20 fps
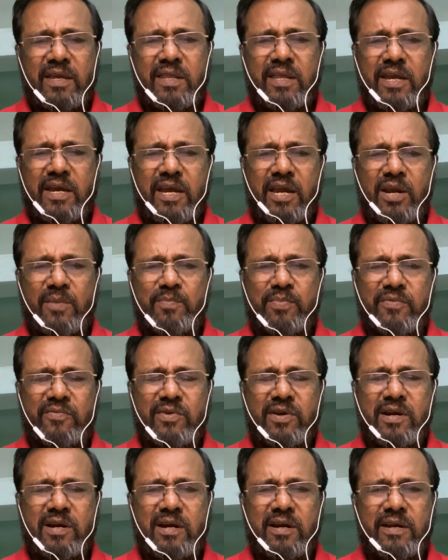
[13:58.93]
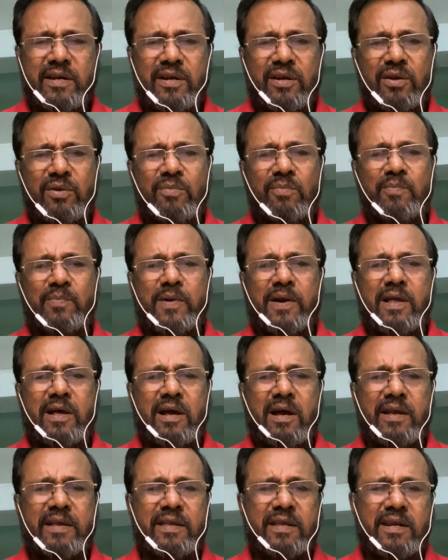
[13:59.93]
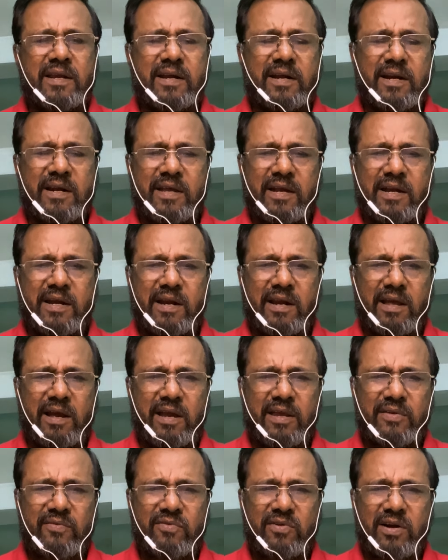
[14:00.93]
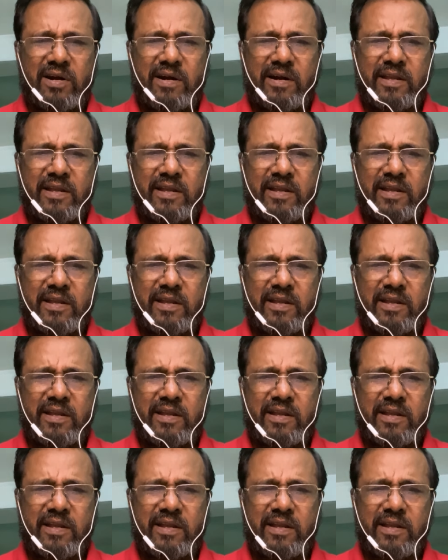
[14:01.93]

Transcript: இதை கேட்பவர்கள் இன்னும் பல ஆயிரக்கணக்கான ஆய்வுகள்